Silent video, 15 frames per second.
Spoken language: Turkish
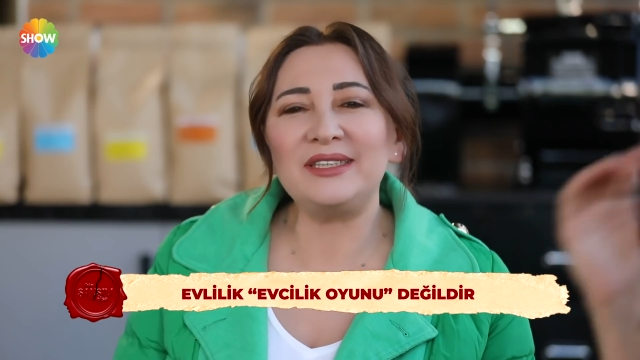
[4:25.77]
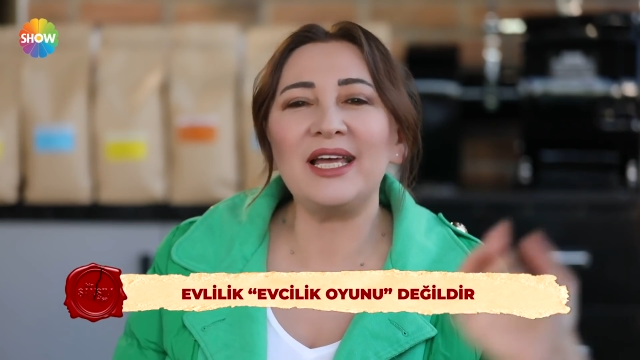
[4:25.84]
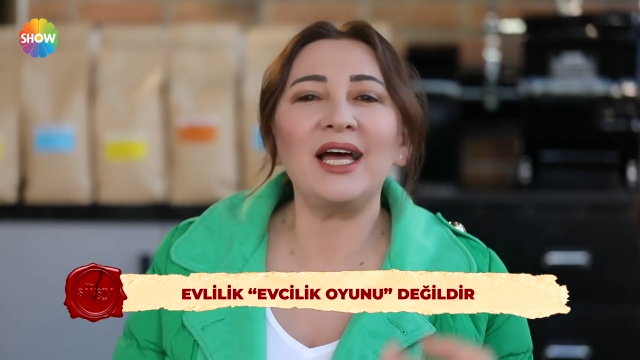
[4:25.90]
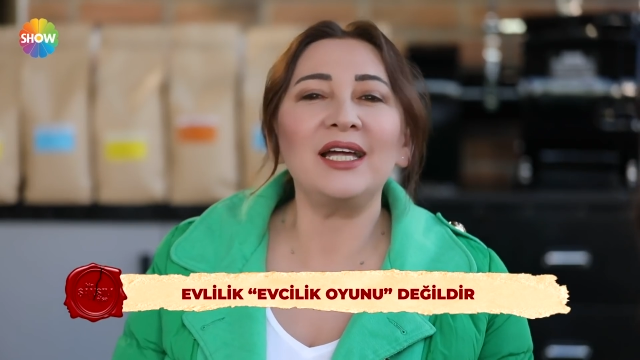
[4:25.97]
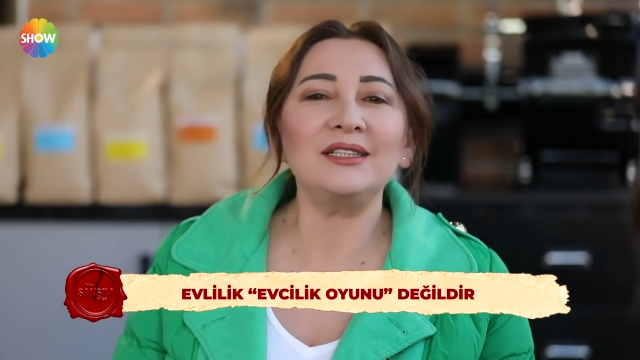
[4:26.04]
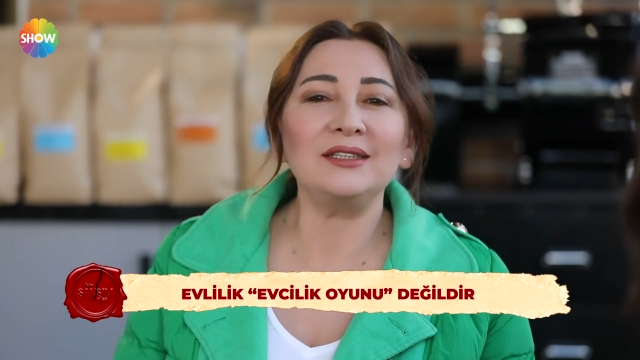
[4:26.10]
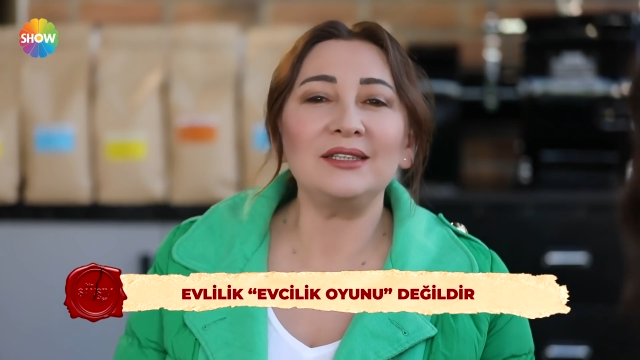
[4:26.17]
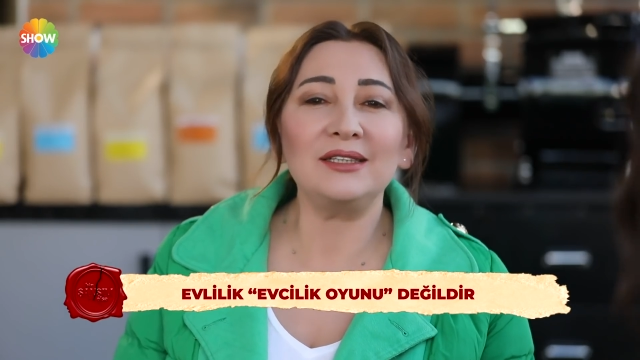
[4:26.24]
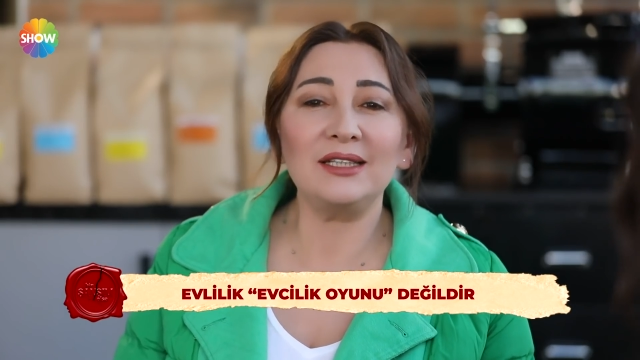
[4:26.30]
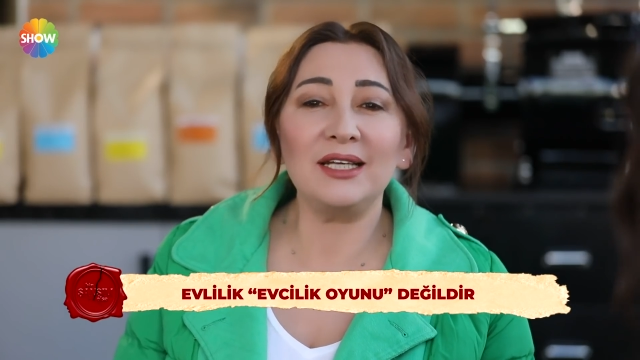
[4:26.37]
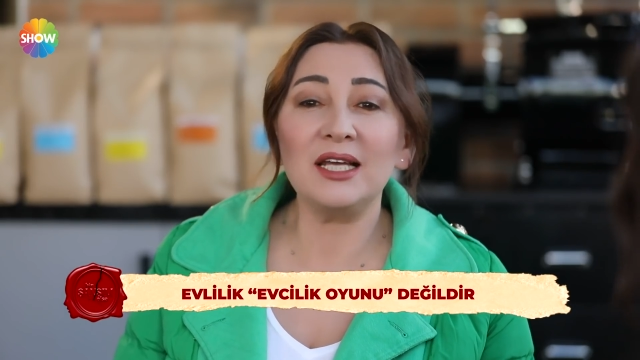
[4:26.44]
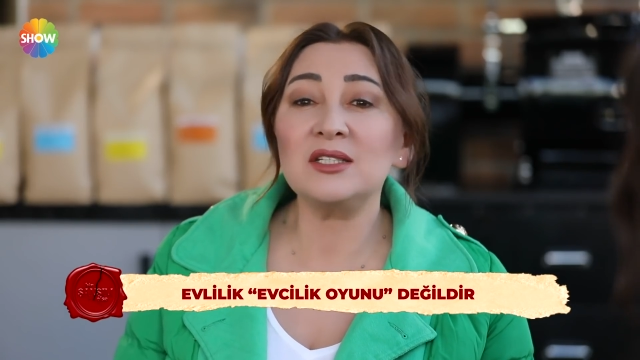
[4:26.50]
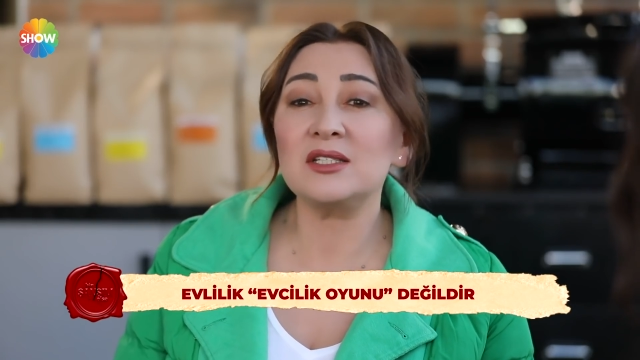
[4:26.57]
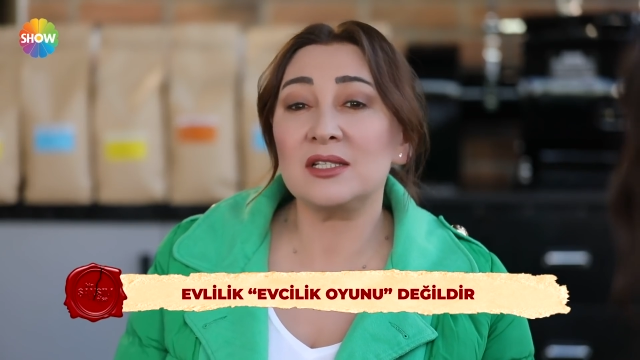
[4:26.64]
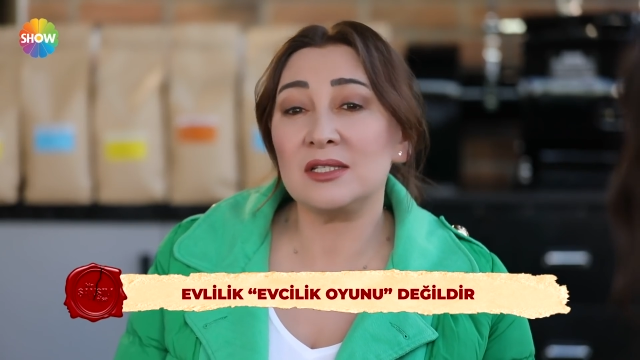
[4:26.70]
diyen
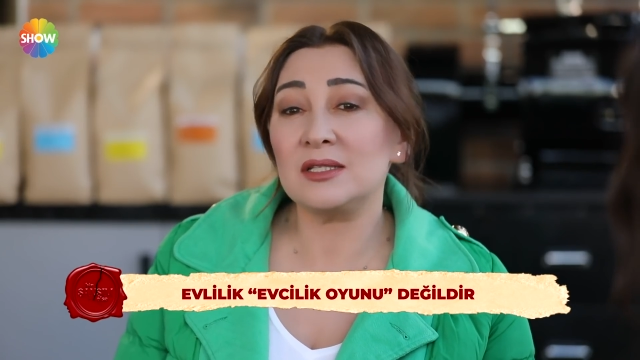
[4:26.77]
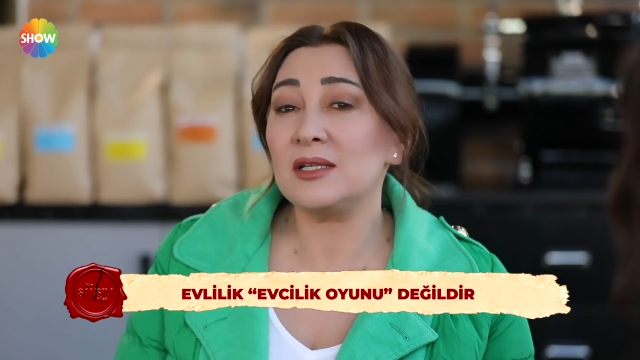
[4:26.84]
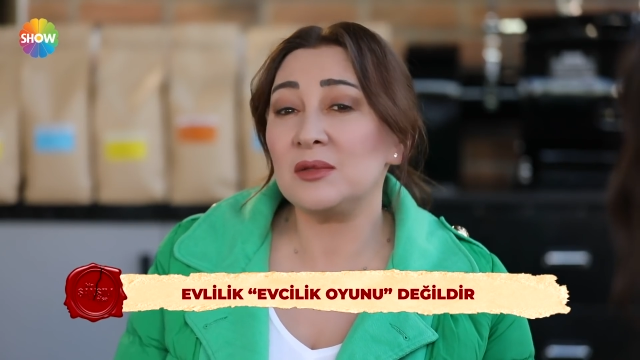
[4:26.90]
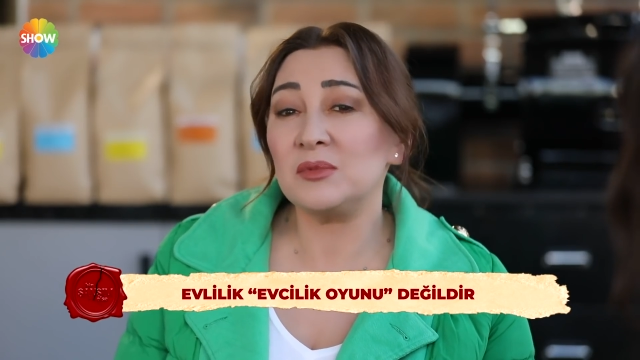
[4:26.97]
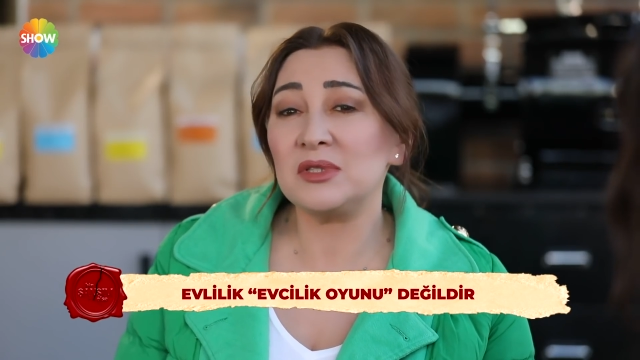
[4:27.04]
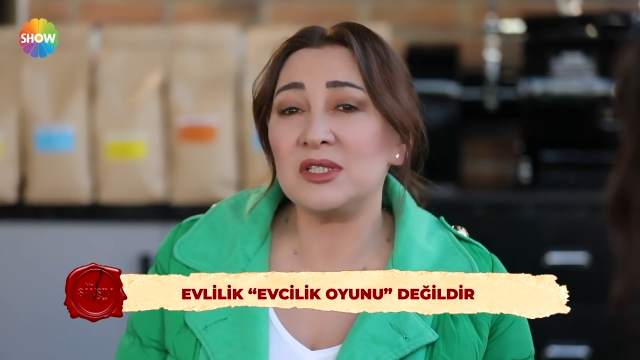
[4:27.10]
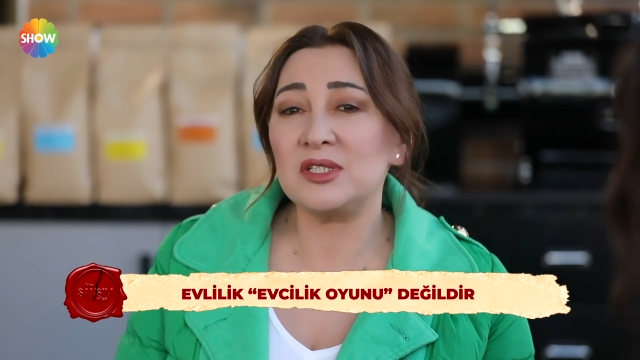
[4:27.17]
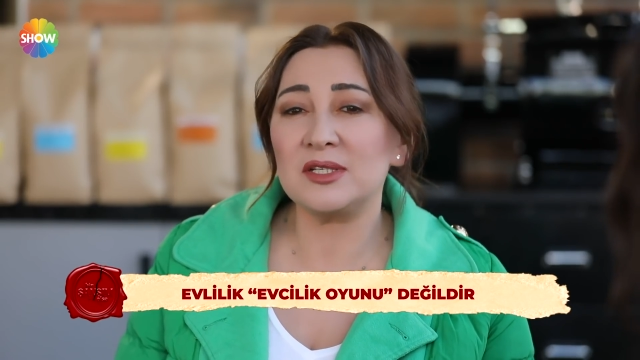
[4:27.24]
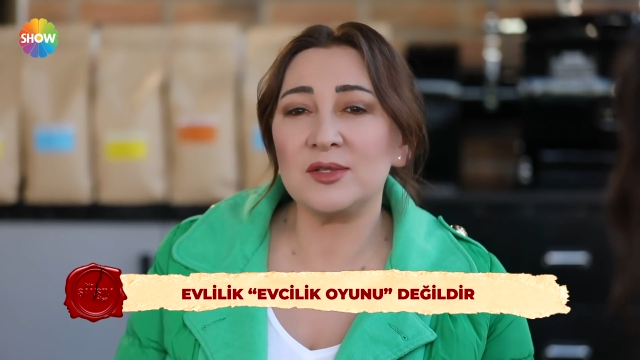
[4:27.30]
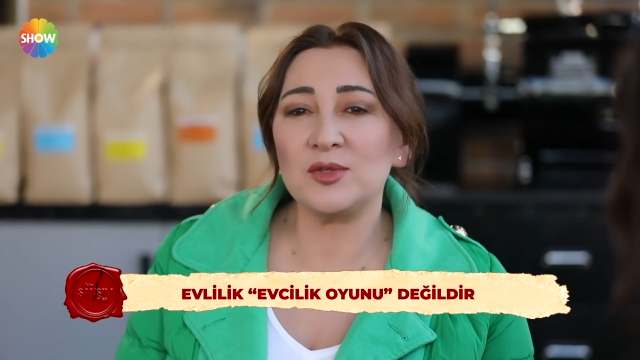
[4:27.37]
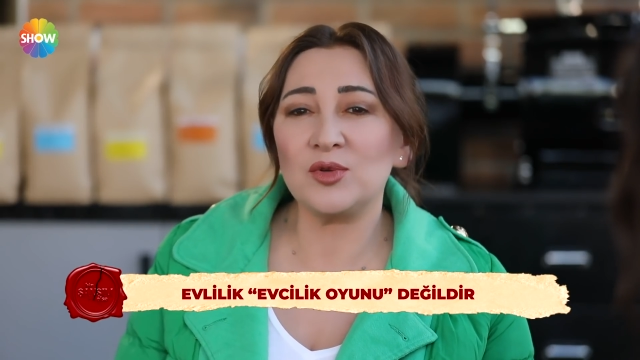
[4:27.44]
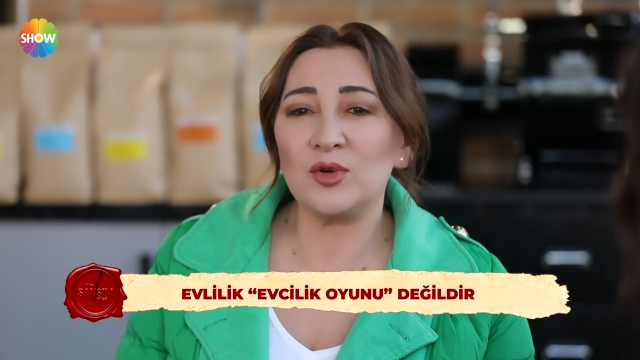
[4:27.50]
genç kızlarımız için